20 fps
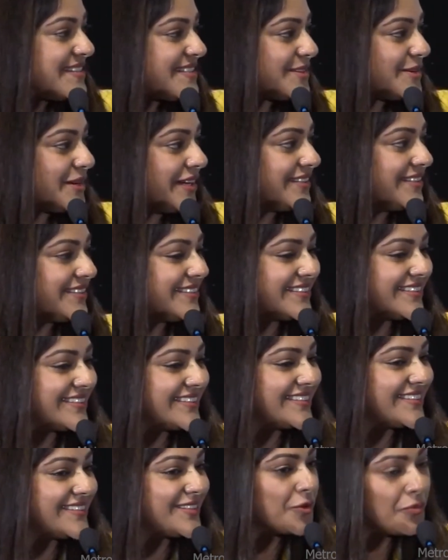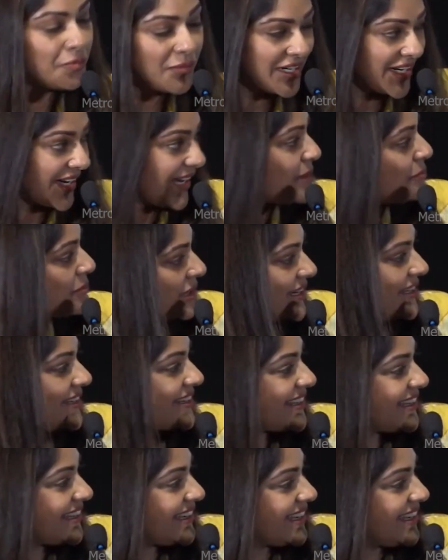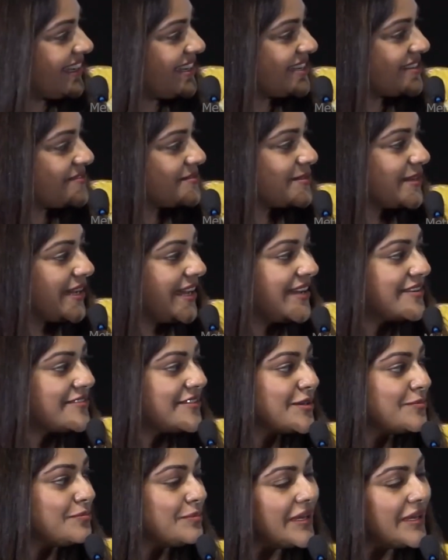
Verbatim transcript: ஸோ அது ரொம்ப நல்லா பண்ணியிருக்கீங்க அண்ட் ஐ ஹவ் அ